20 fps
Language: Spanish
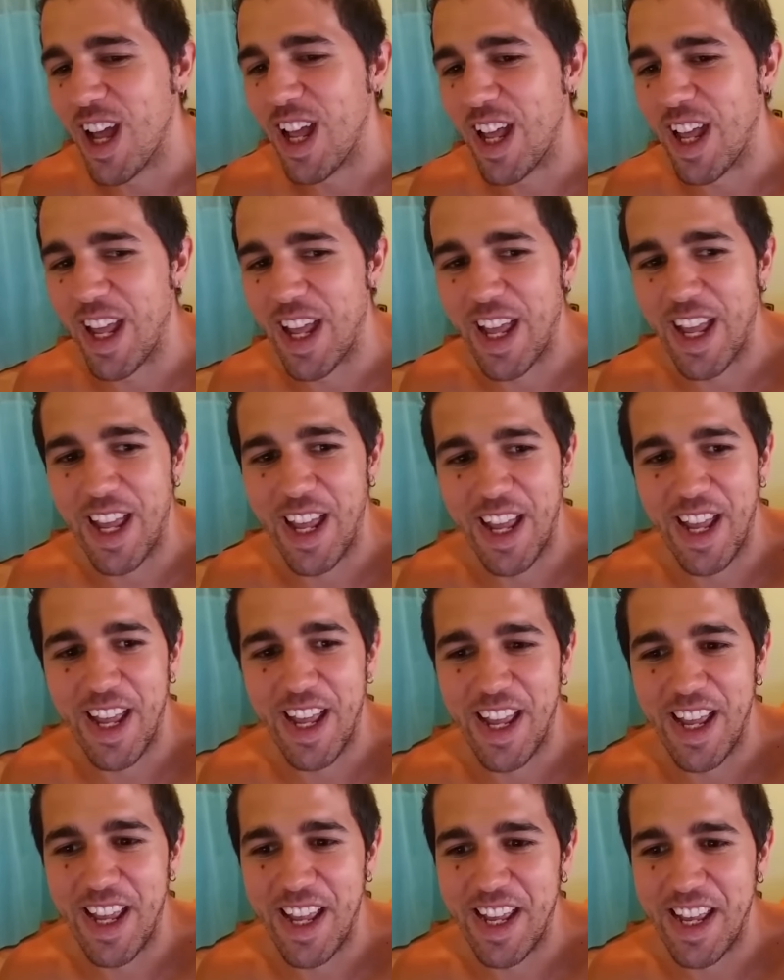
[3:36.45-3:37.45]

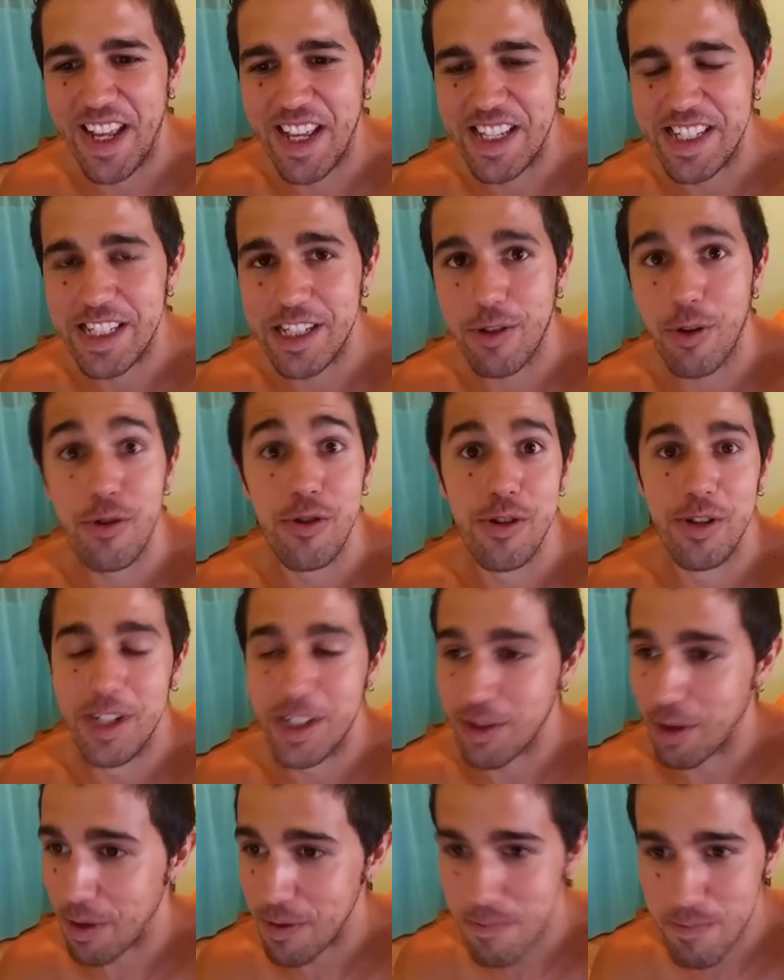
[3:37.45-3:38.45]
Eh, coño,
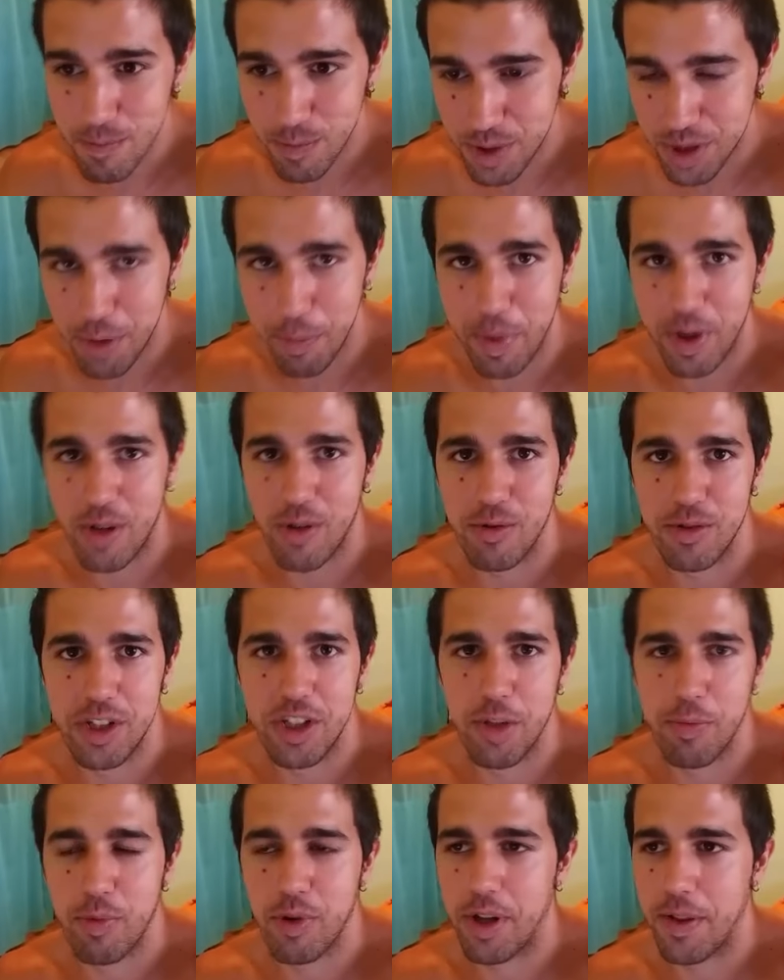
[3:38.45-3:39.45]
estoy súper
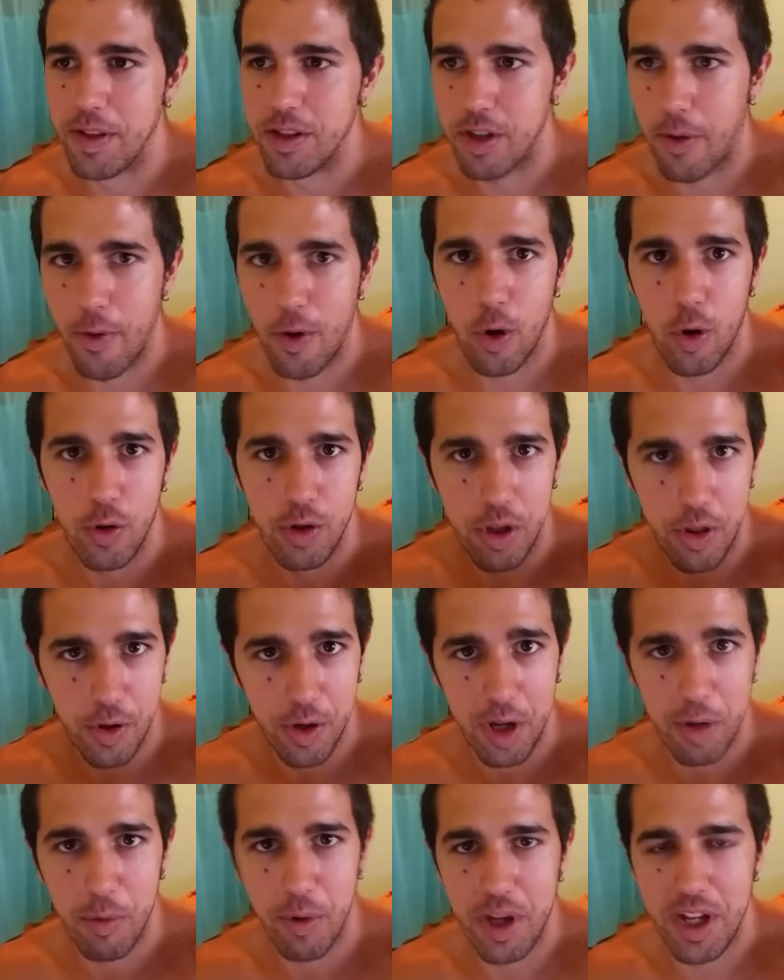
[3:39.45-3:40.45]
contento porque dentro de lo
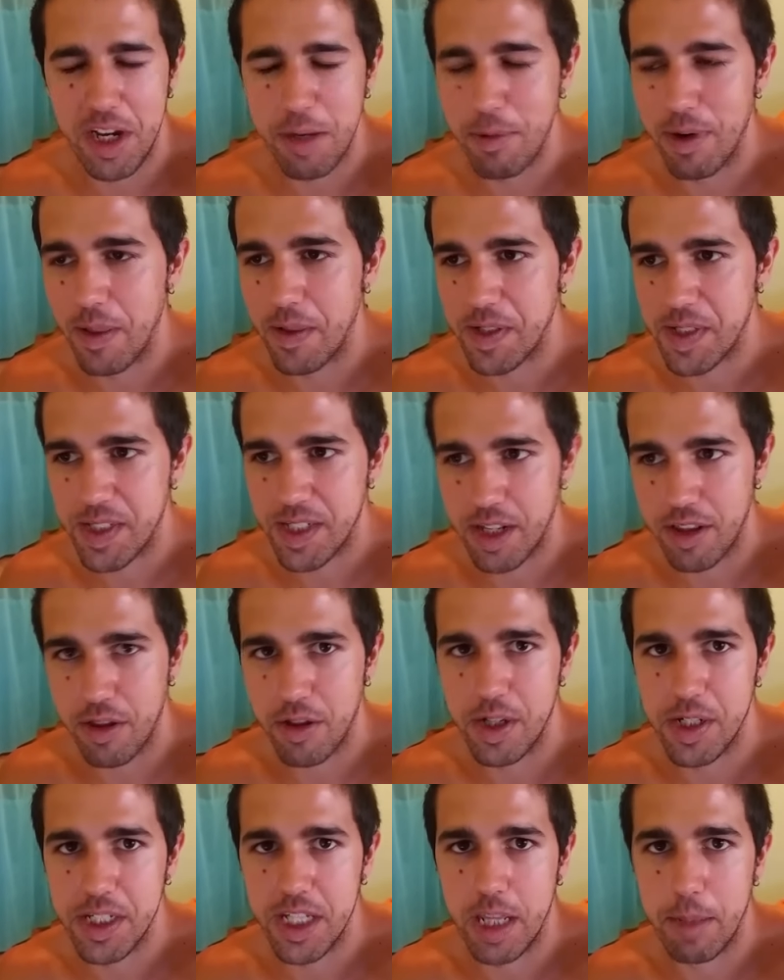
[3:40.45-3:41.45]
jodido que voy a nivel de
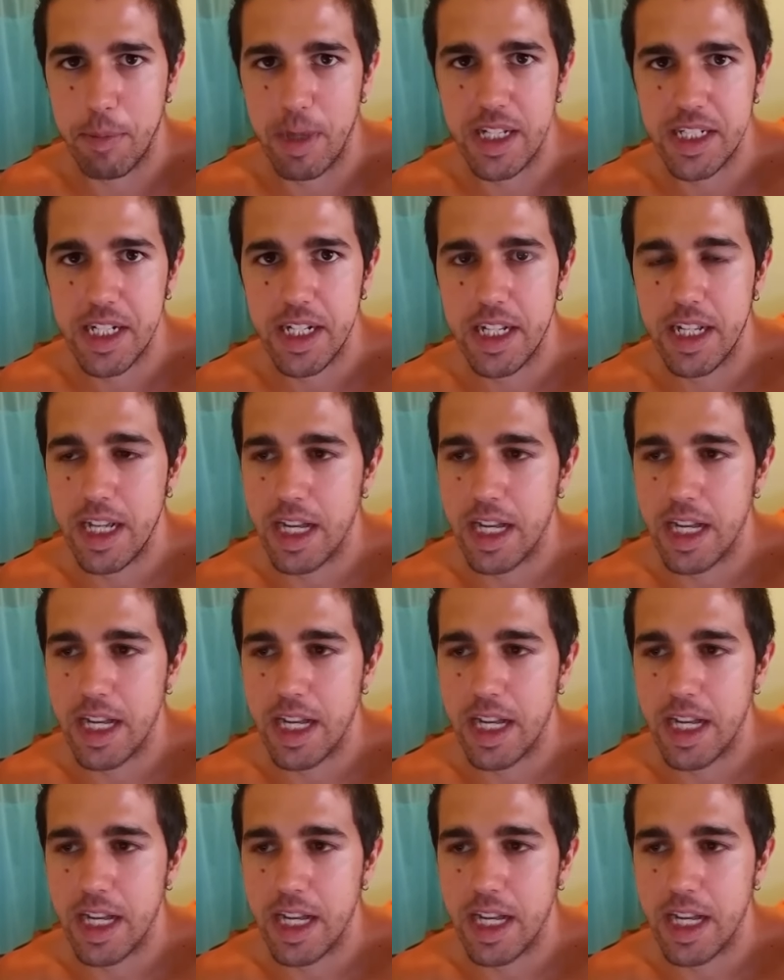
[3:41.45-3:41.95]
sensaciones y demás,